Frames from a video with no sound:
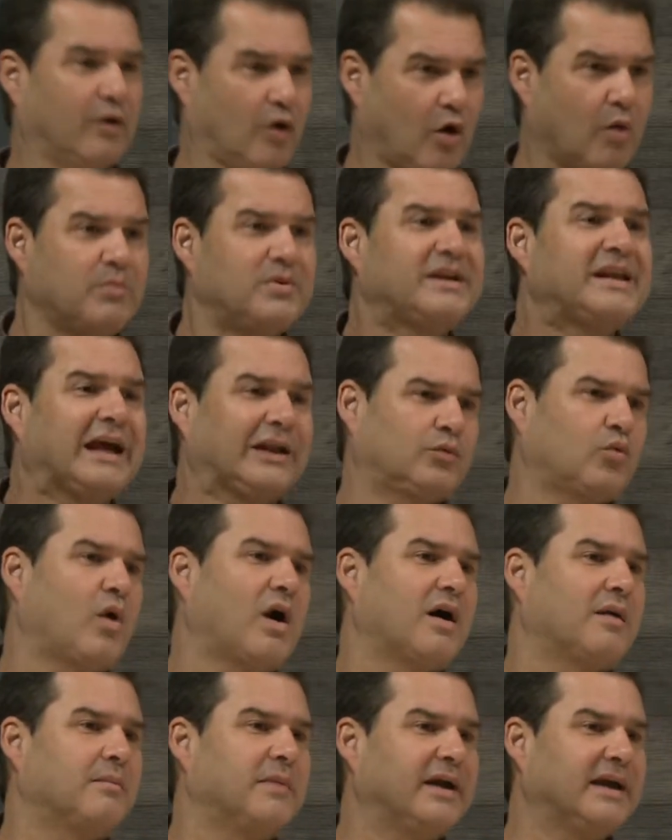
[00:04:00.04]

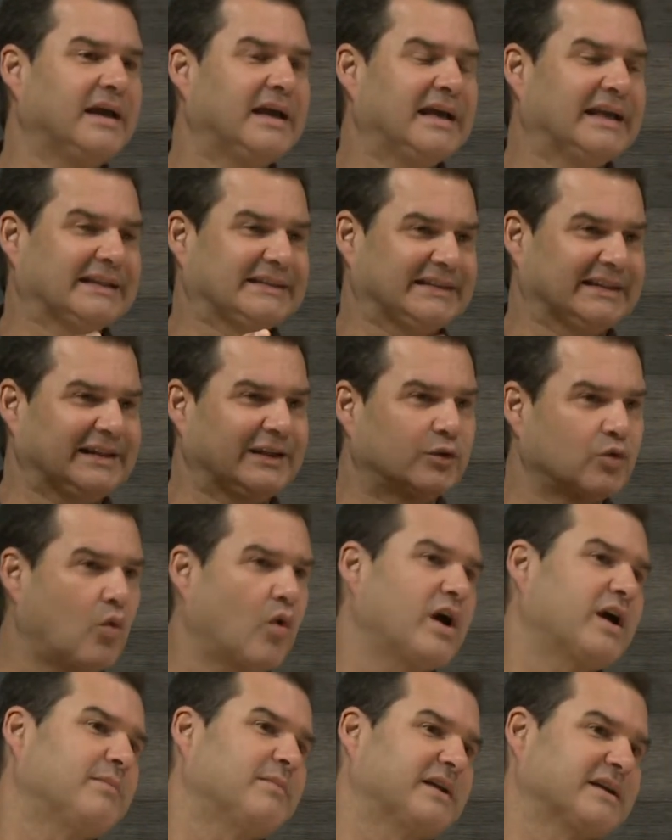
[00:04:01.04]
obligatoirement, c'est les
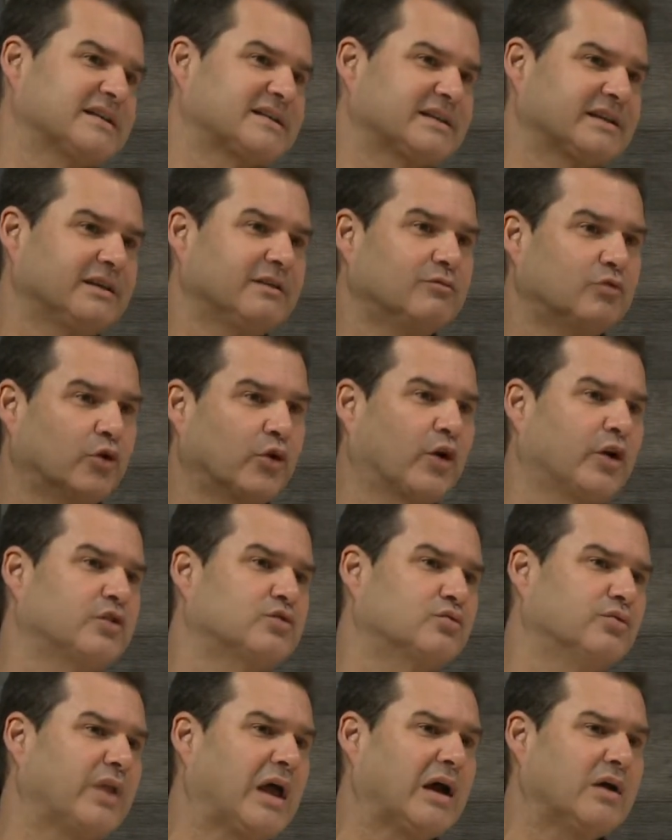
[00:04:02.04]
trois MRC,
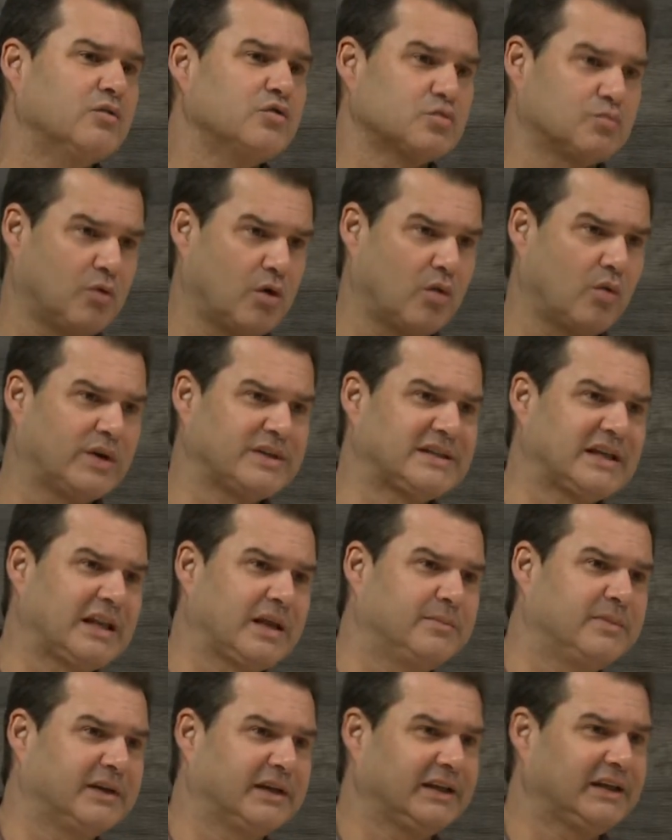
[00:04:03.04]
Vaudreuil-Soulanges,
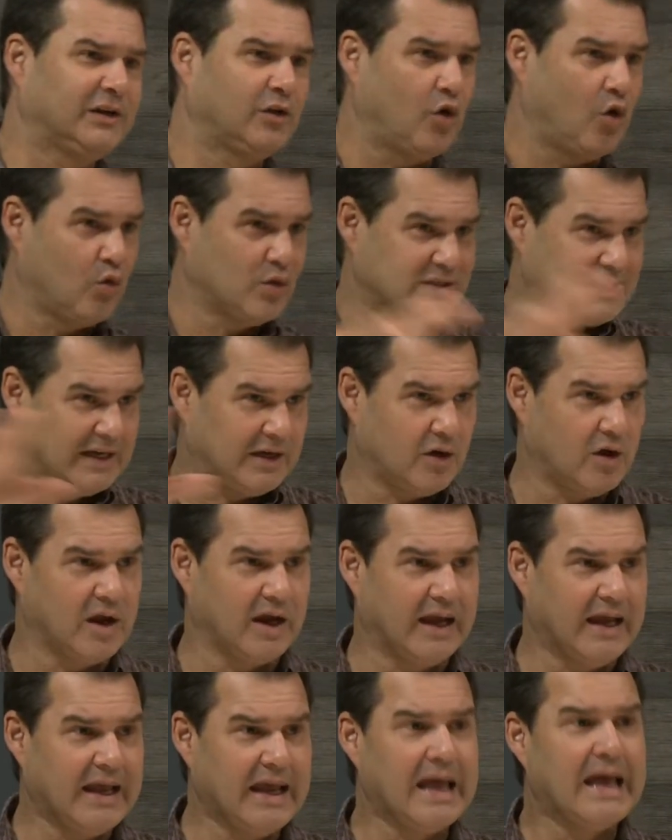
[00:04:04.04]
Bonnois-Salaberry et le
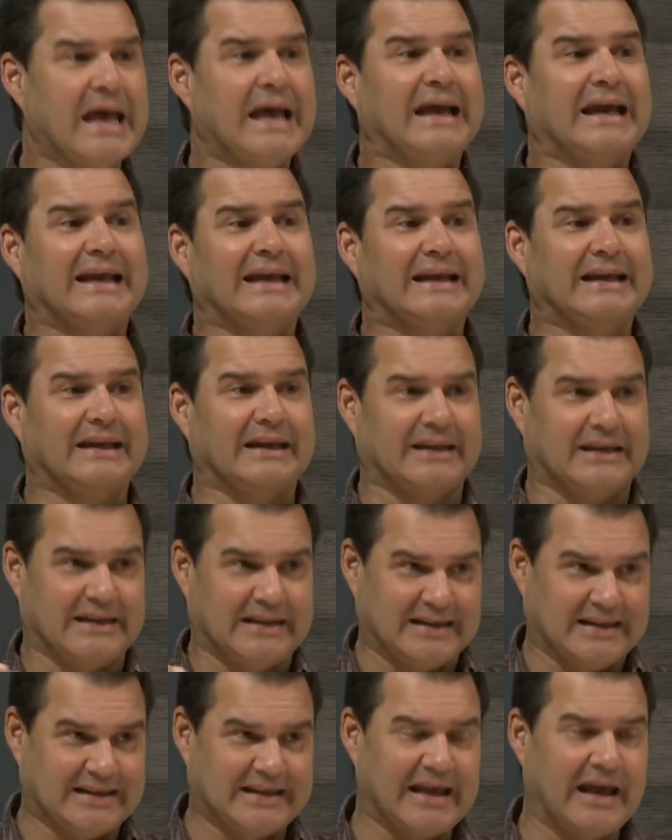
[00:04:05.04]
Haut-Saint-Laurent. Et
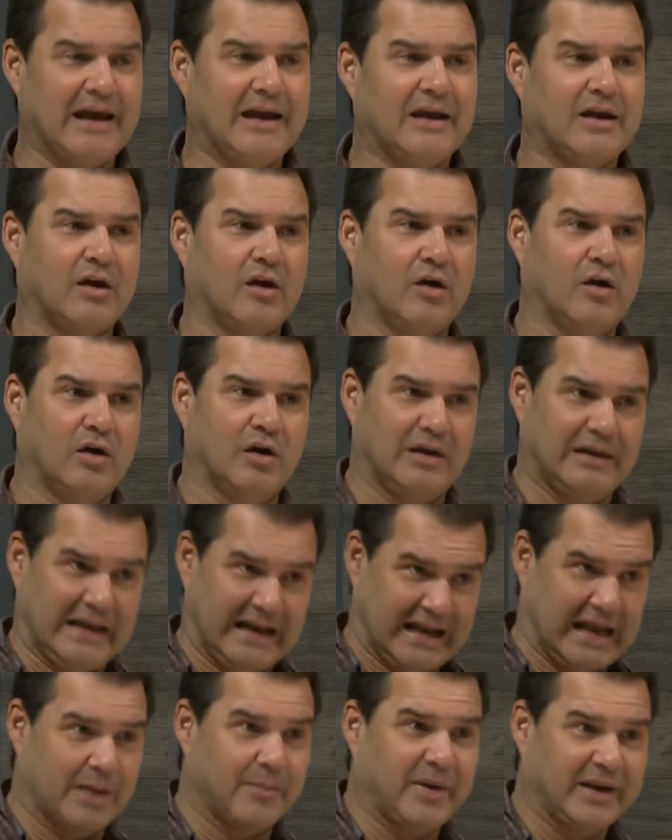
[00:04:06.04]
quand euh, la
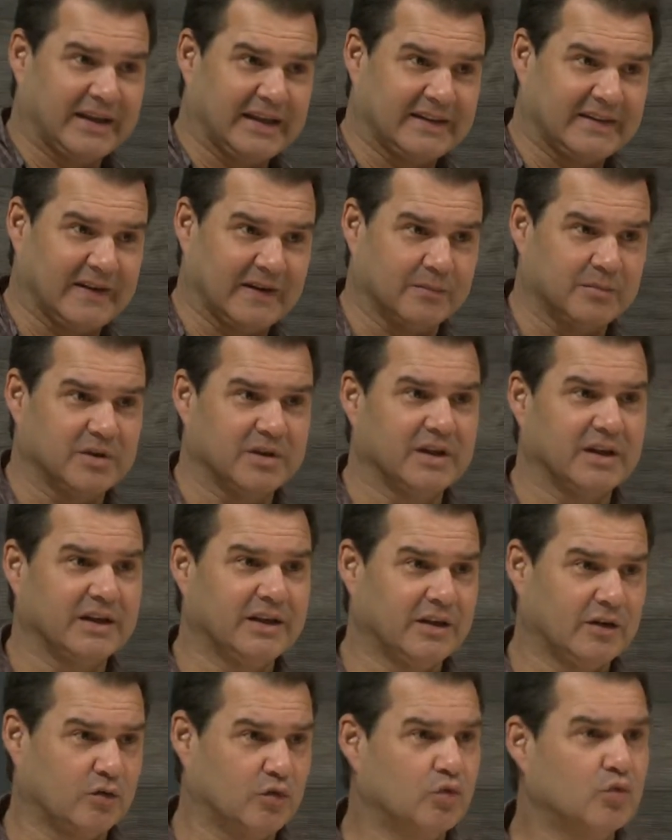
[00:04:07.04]
campagne est
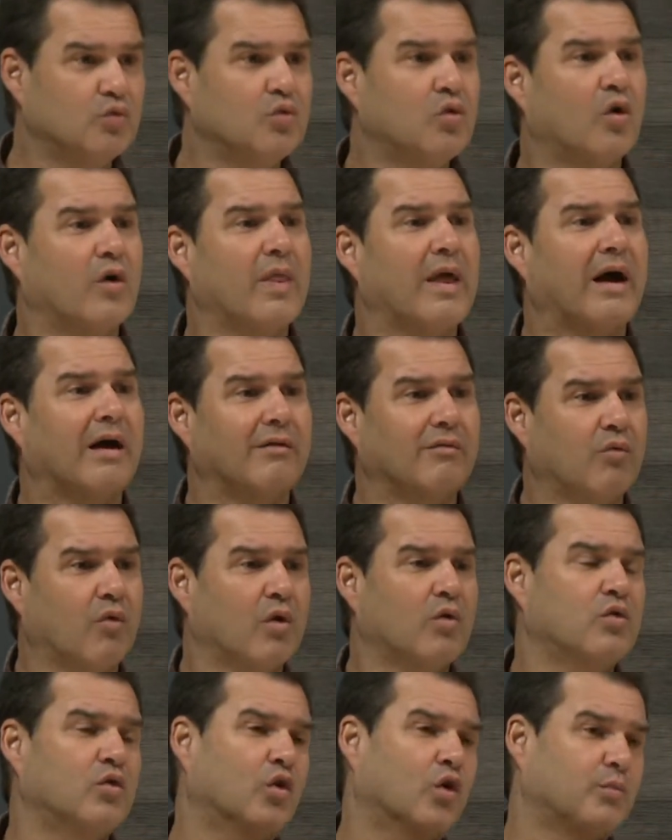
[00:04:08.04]
terminée, nous, on envoie
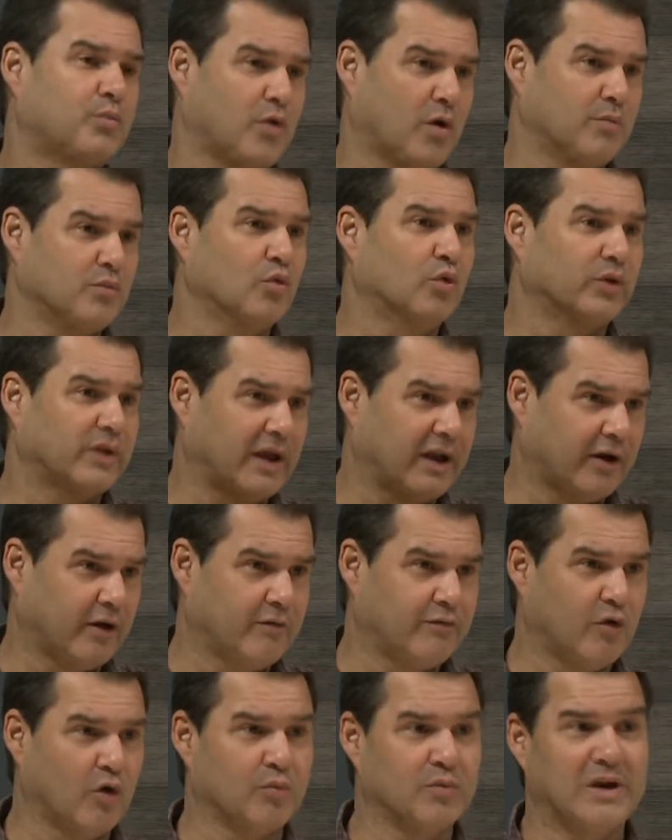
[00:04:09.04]
au groupe communautaire un
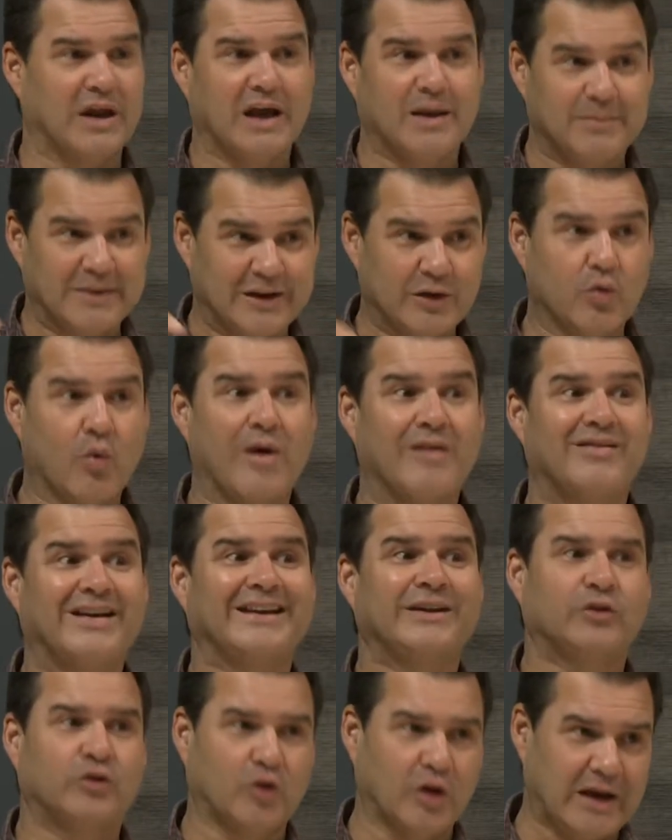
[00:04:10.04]
formulaire, mais ils doivent
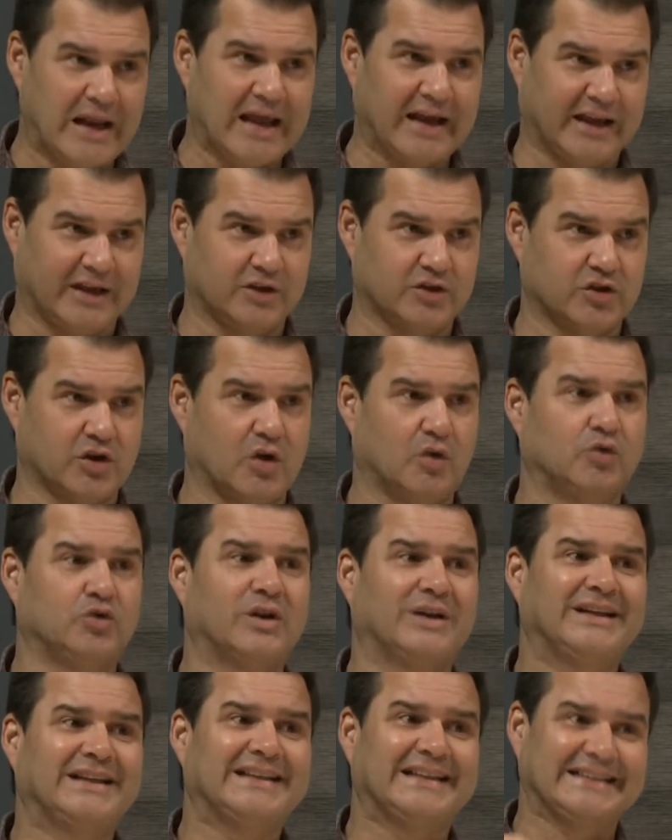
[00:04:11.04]
être de la région,
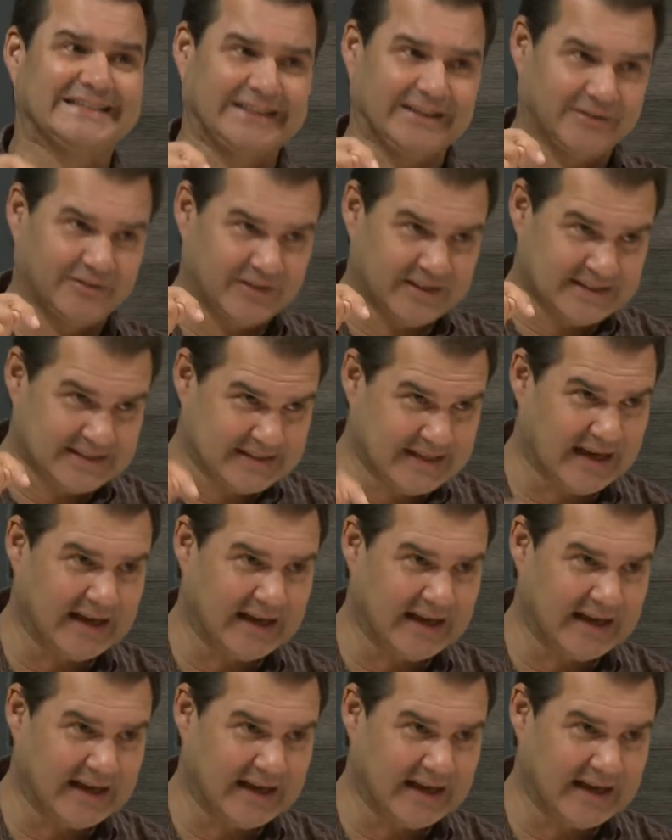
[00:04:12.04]
donner des services dans